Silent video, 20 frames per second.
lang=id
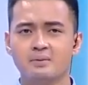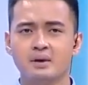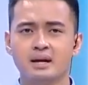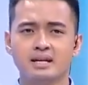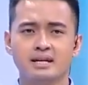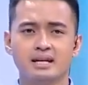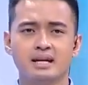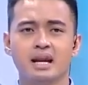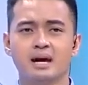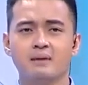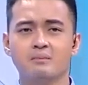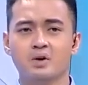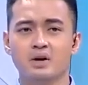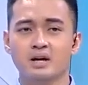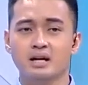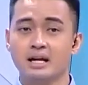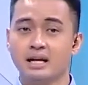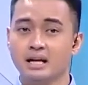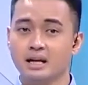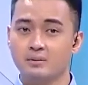Di balik
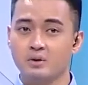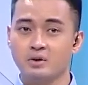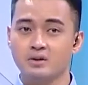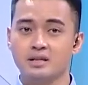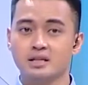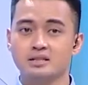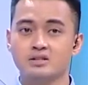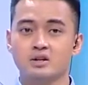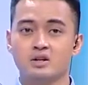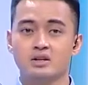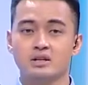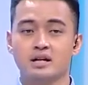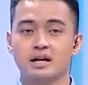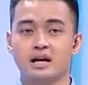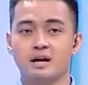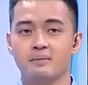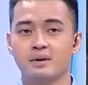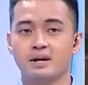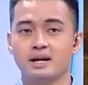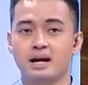glamor dan hebohnya
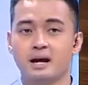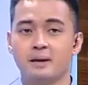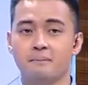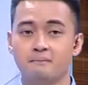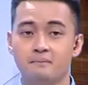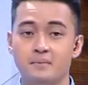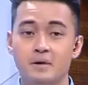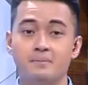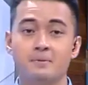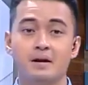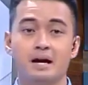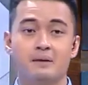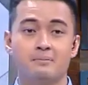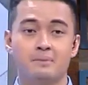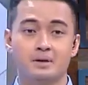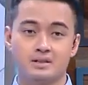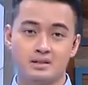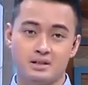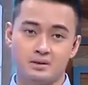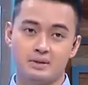sorotan kamera,
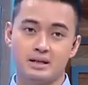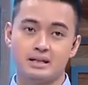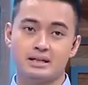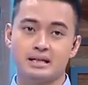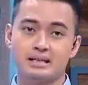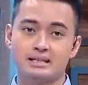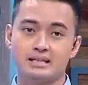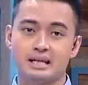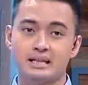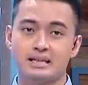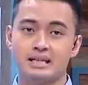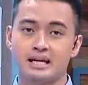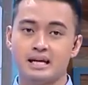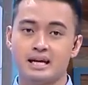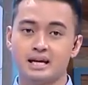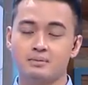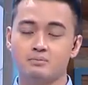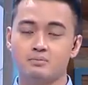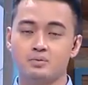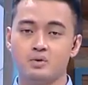beberapa selebritas yang
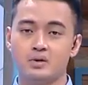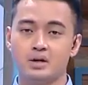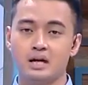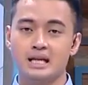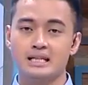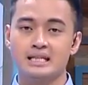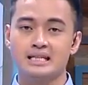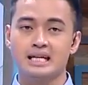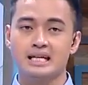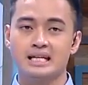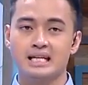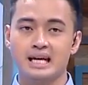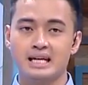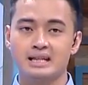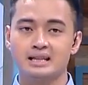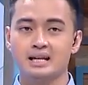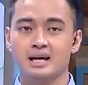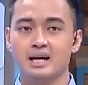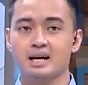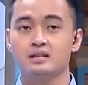terlihat bugar
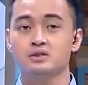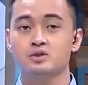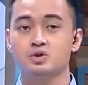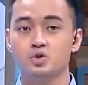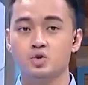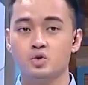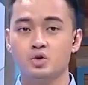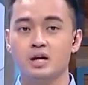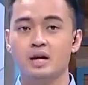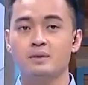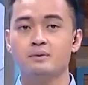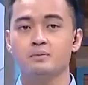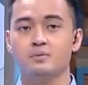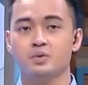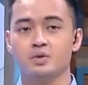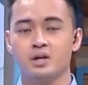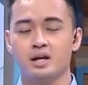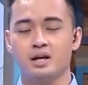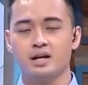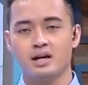ternyata juga
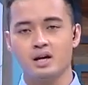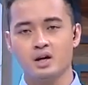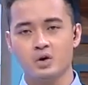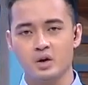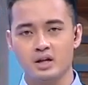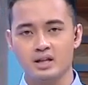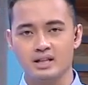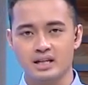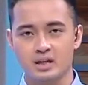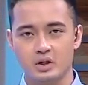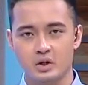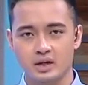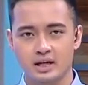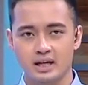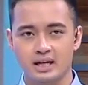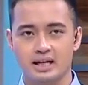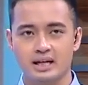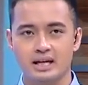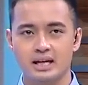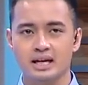mempunyai gangguan
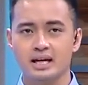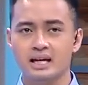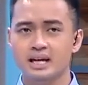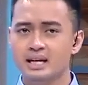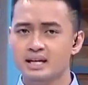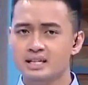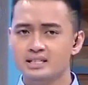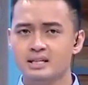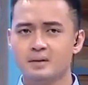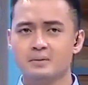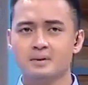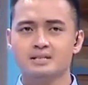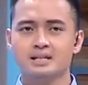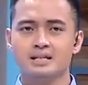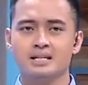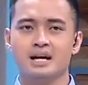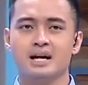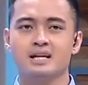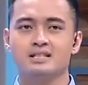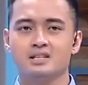tidur ini. Siapa
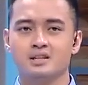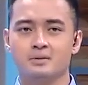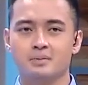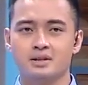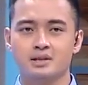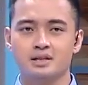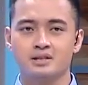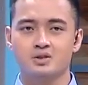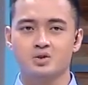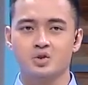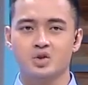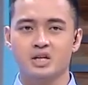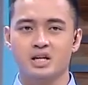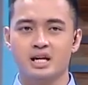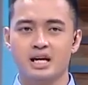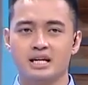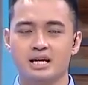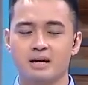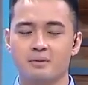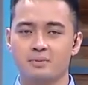saja sajakah selebritas
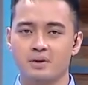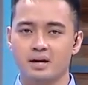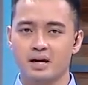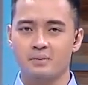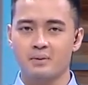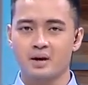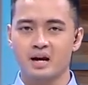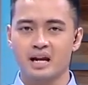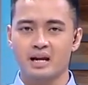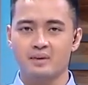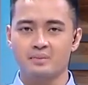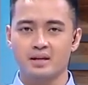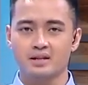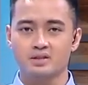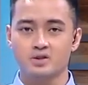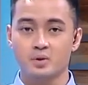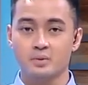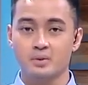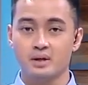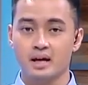dunia yang pernah
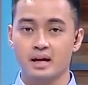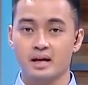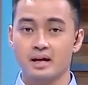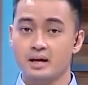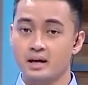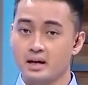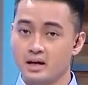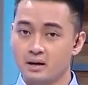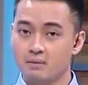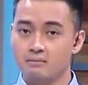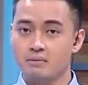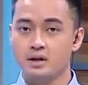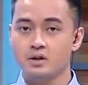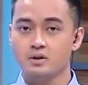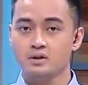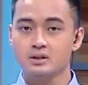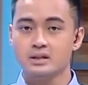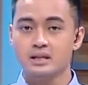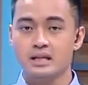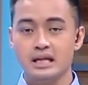mengalami insomnia?
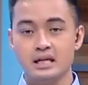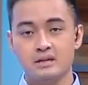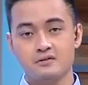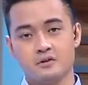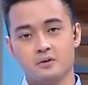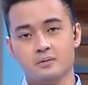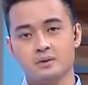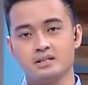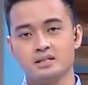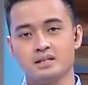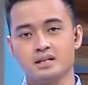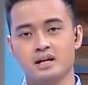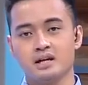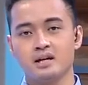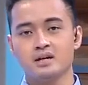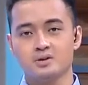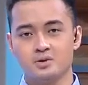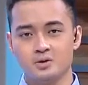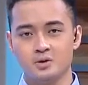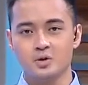Berikut
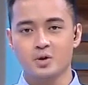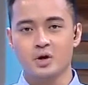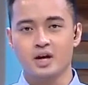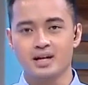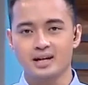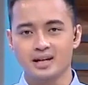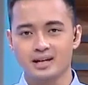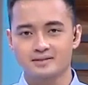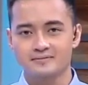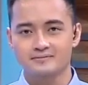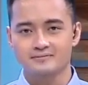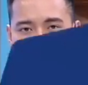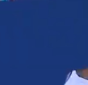informasinya untuk Anda.